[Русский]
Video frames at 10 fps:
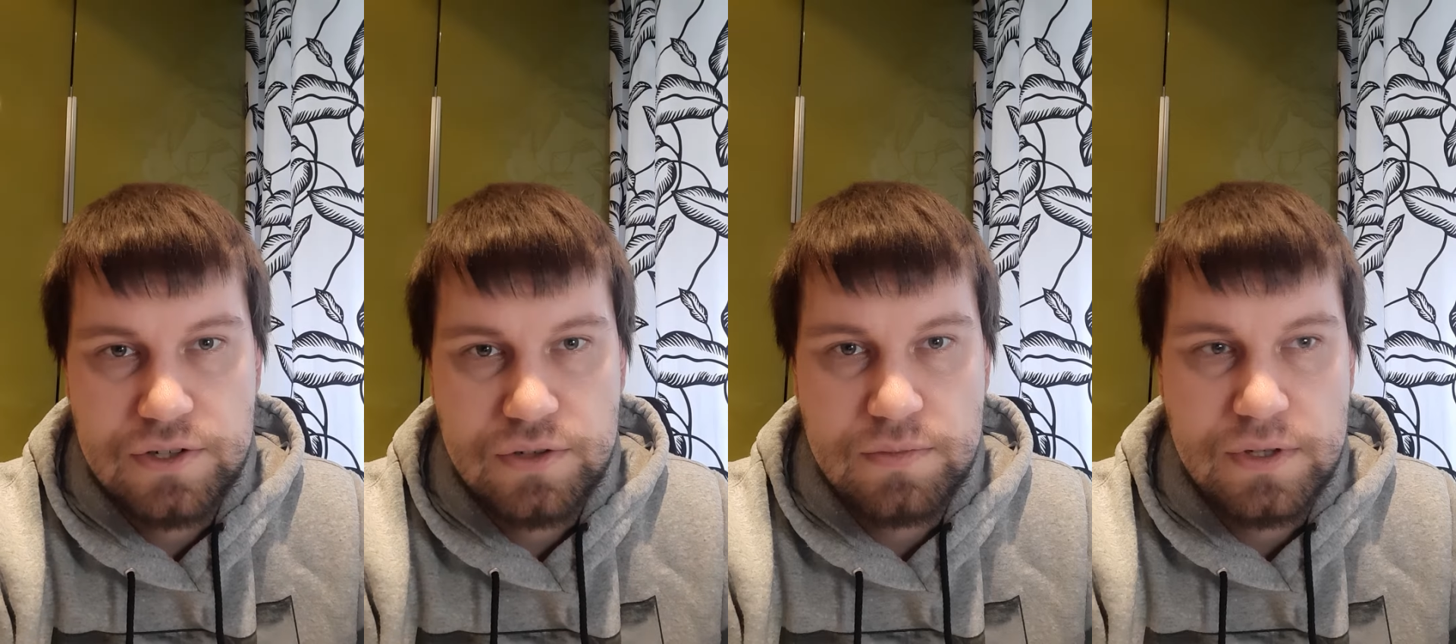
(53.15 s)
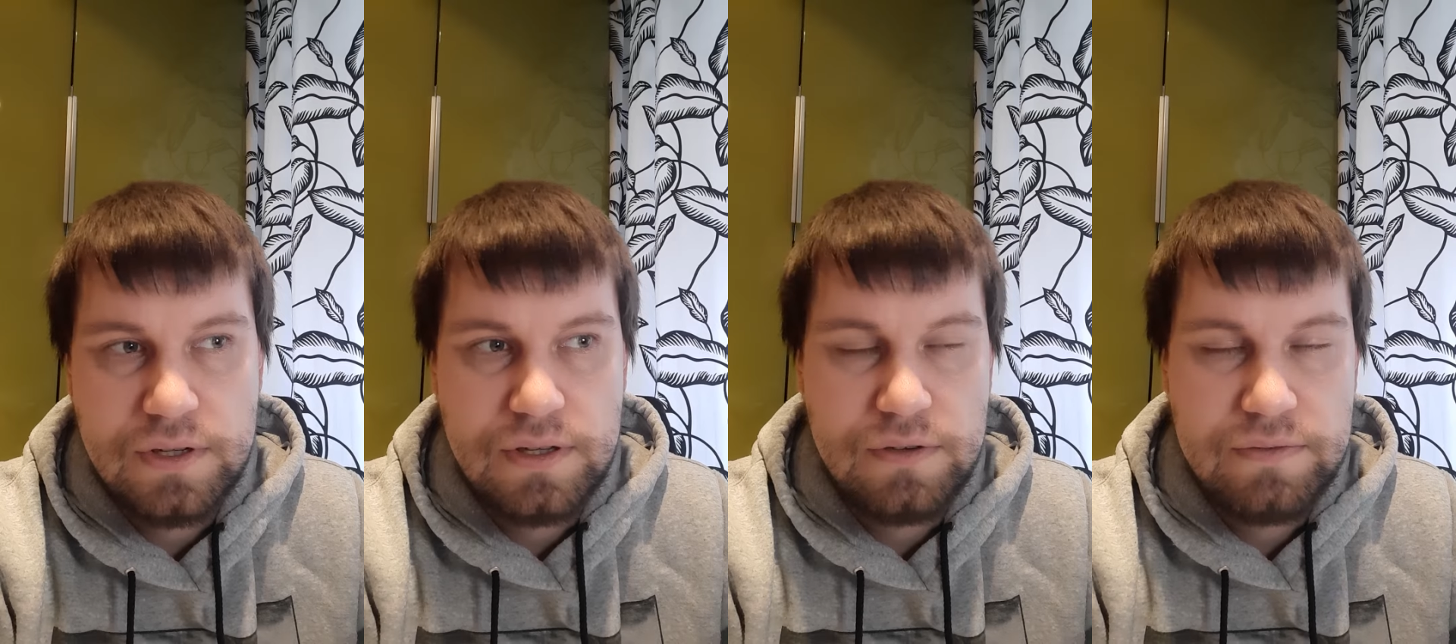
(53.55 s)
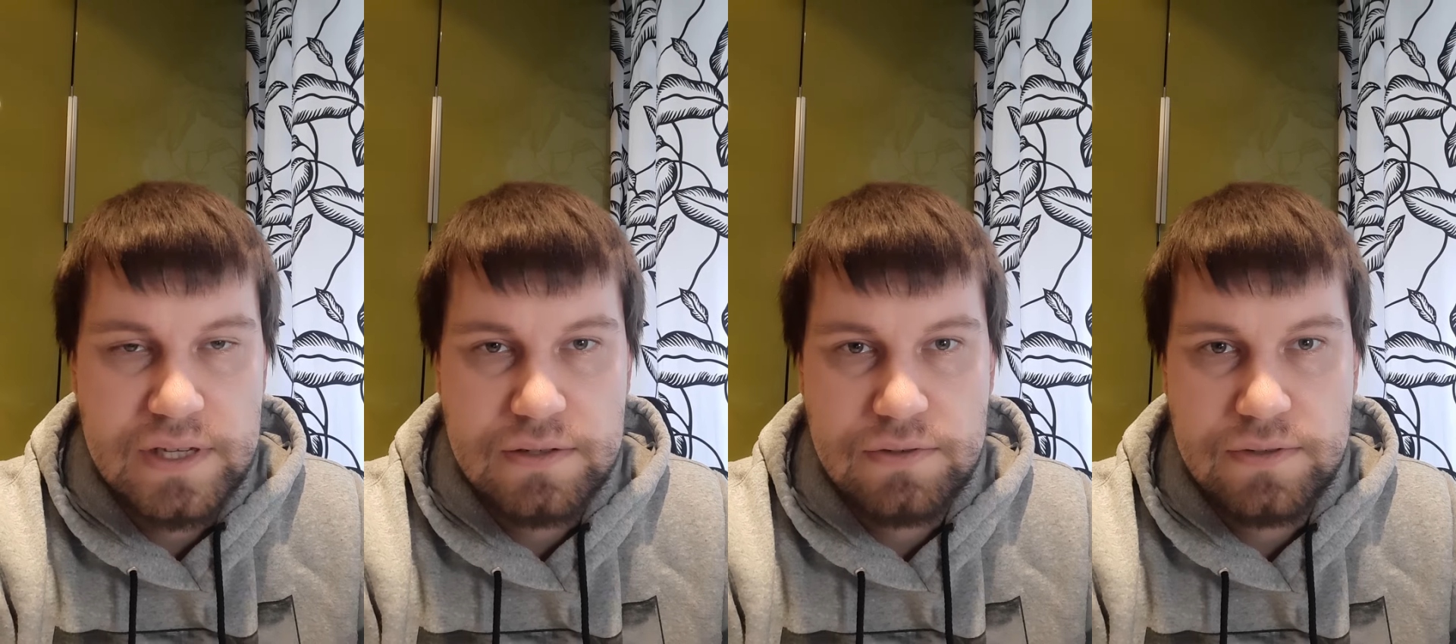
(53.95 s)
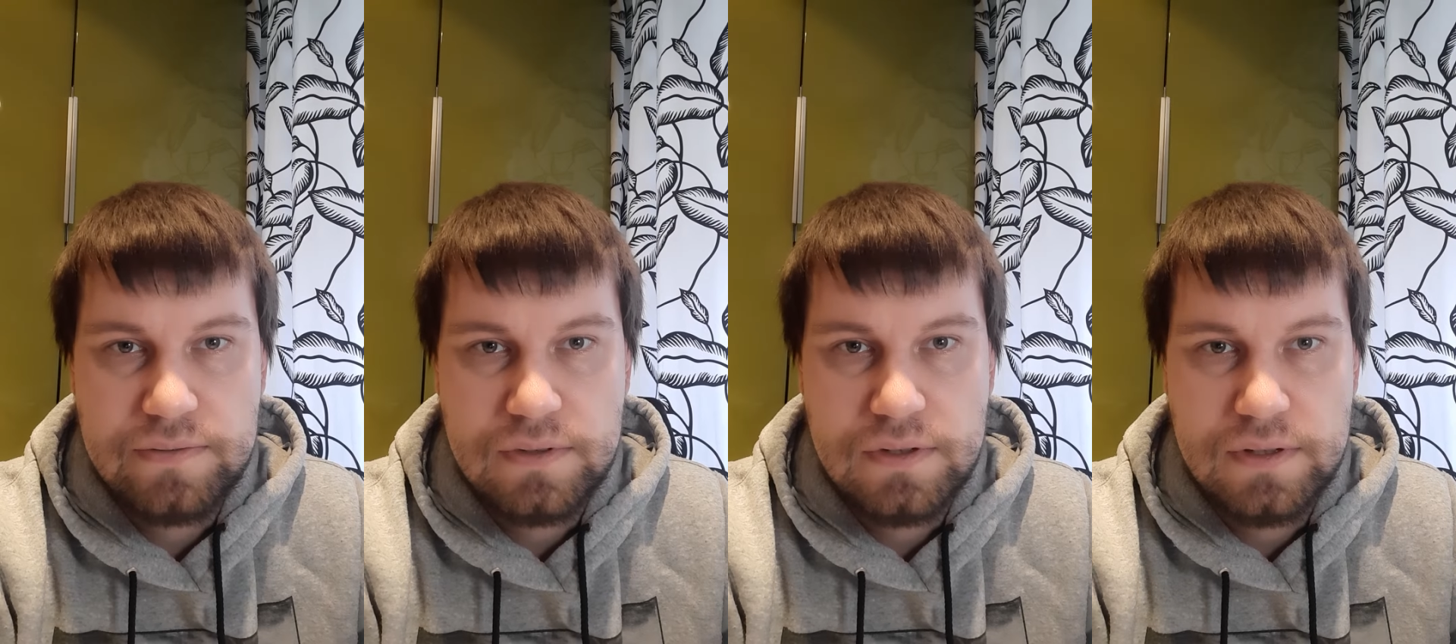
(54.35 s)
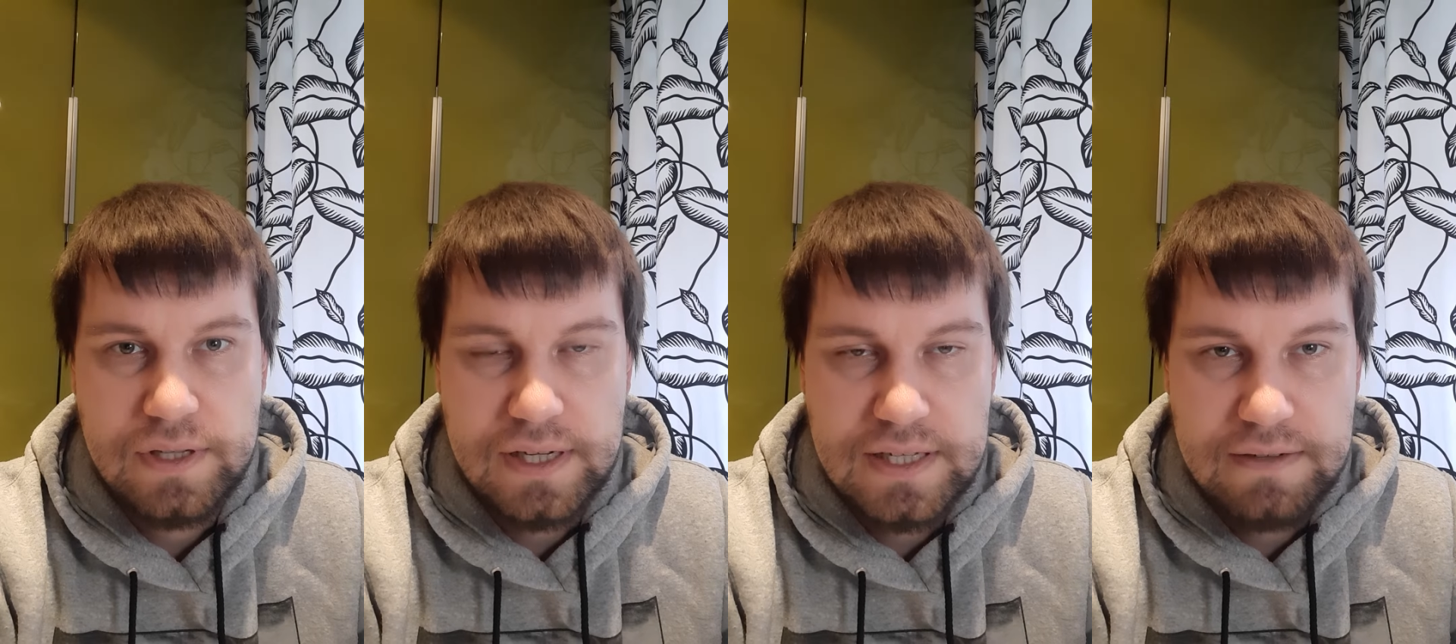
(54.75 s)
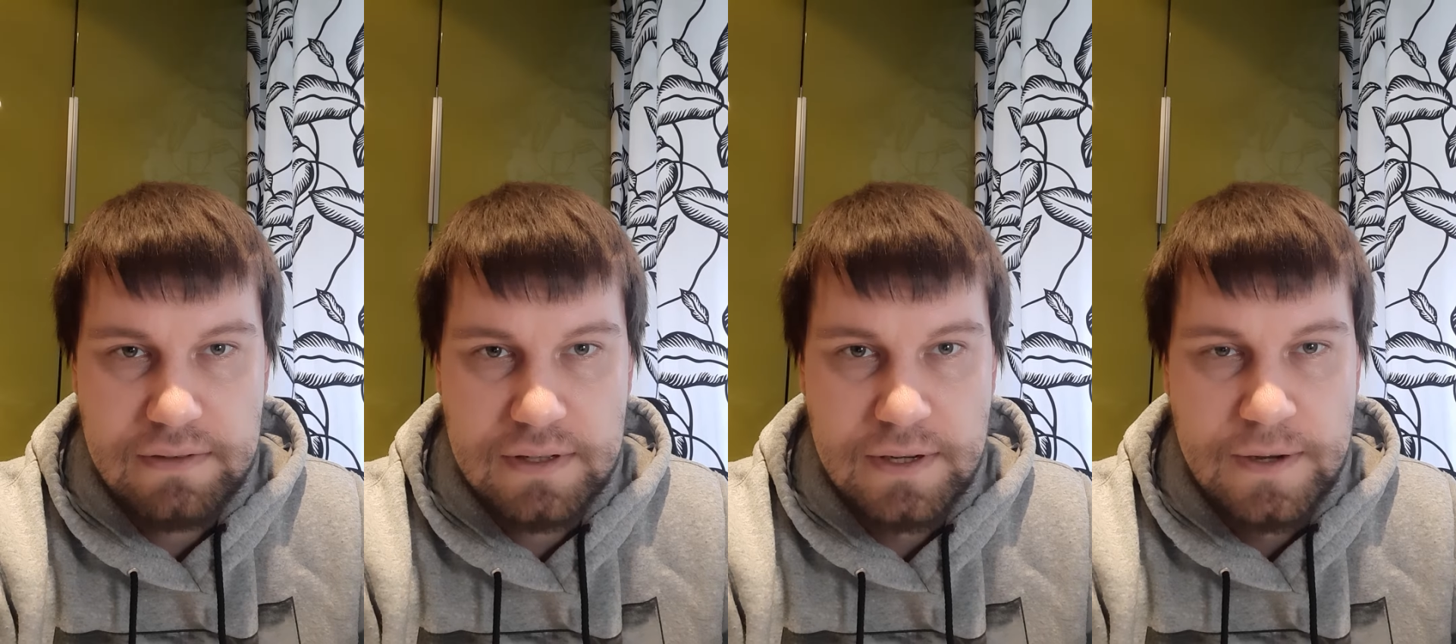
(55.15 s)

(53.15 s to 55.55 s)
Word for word: чтобы не увязнуть в негативе.